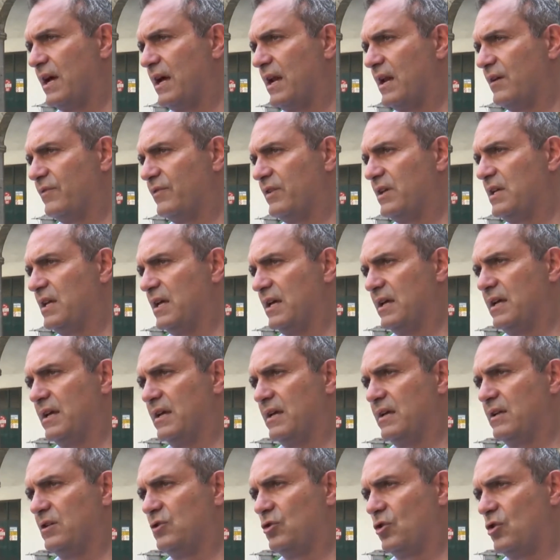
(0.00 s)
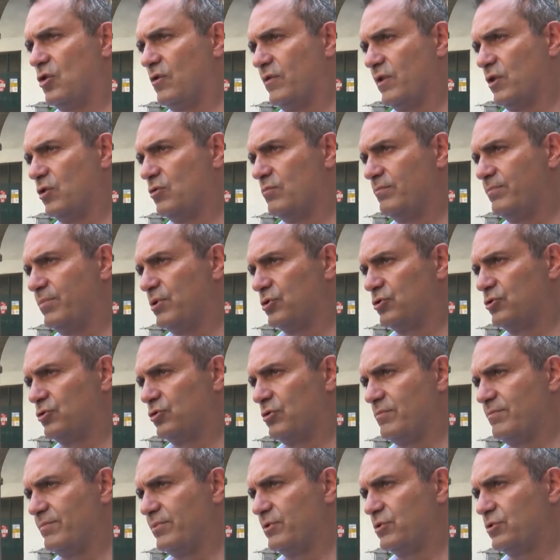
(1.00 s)
che alla fine ritrovano un
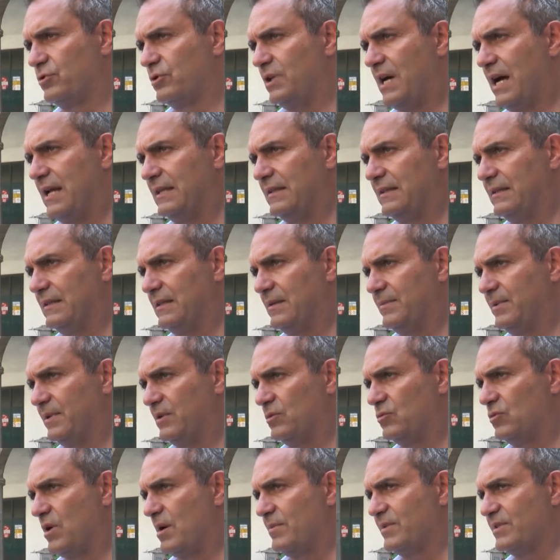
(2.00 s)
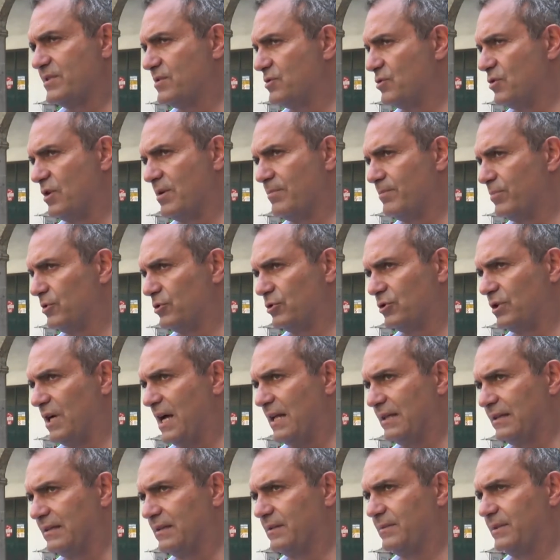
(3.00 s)
posto importante per una missione
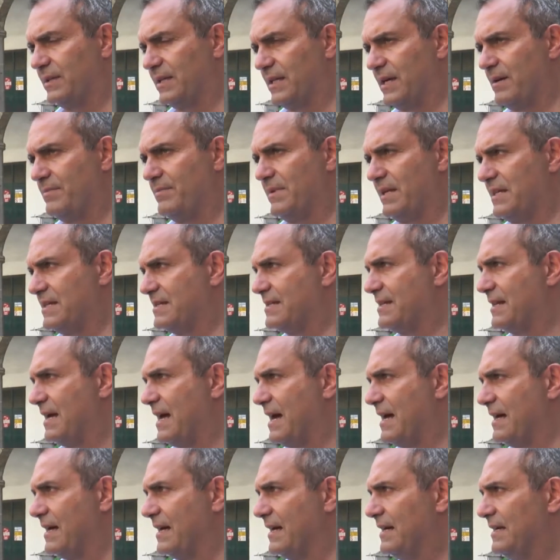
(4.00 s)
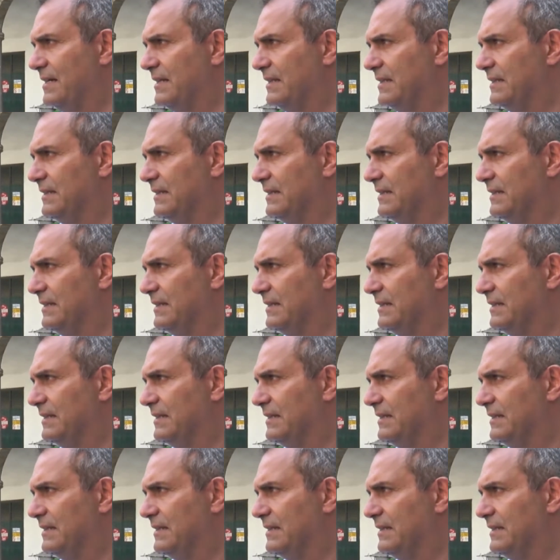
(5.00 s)
importante, perché amministrare